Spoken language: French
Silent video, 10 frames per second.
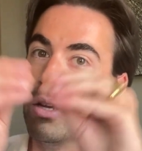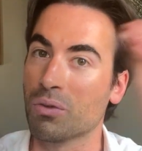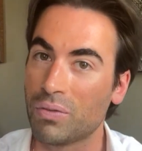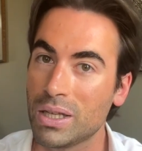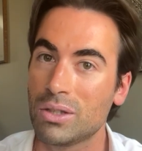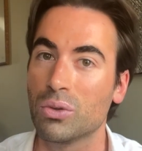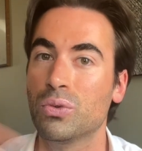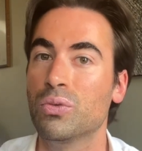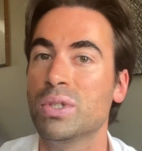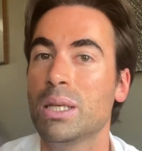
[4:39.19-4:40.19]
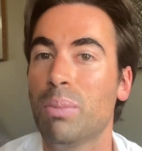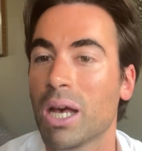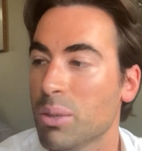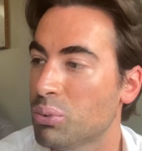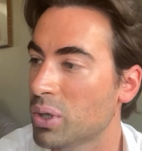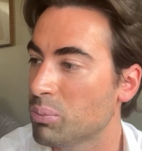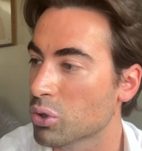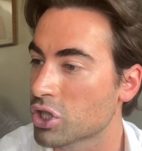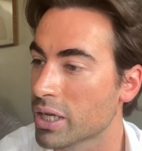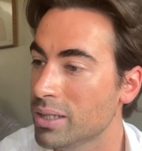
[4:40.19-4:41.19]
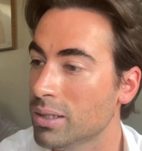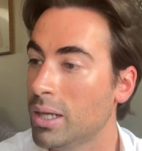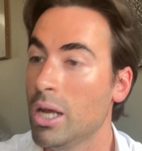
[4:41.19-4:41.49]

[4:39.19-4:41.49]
et en fait vous vous séparez pour les prochaines,